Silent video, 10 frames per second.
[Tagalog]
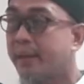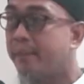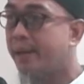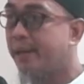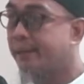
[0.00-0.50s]

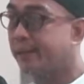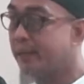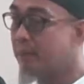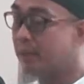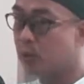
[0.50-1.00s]
Pagyamanan ti
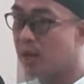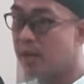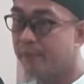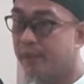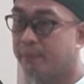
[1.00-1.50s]

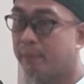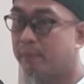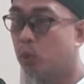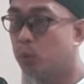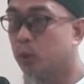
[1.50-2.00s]
tinamarswa iti
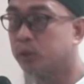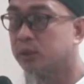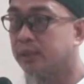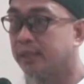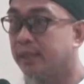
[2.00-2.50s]

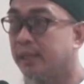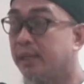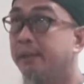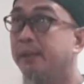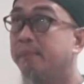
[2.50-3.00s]
pamalubos
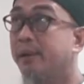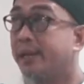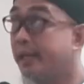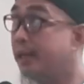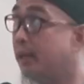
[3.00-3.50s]
iti
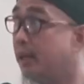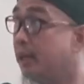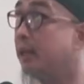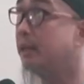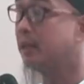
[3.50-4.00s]

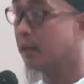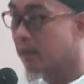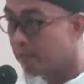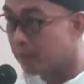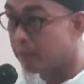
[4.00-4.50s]
mangi
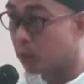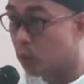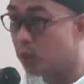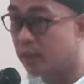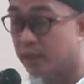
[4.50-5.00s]

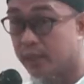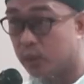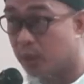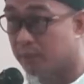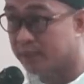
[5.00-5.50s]
matmaton iti
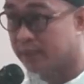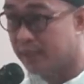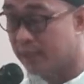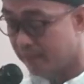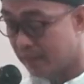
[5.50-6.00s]
daytoy nga
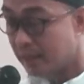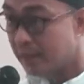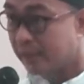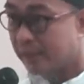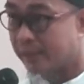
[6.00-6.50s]
masjid
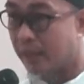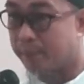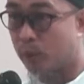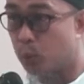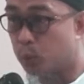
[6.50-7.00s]

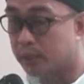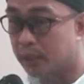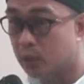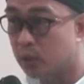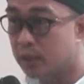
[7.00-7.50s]
tayan palubos
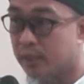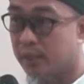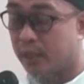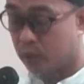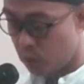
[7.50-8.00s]
na arod
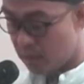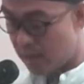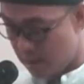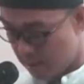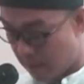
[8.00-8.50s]
iti daytoy
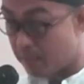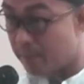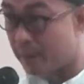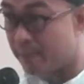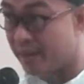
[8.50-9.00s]
nga
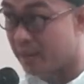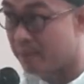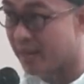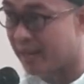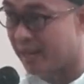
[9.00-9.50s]
ababa nga
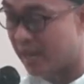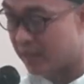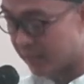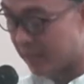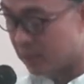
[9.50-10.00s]
pan,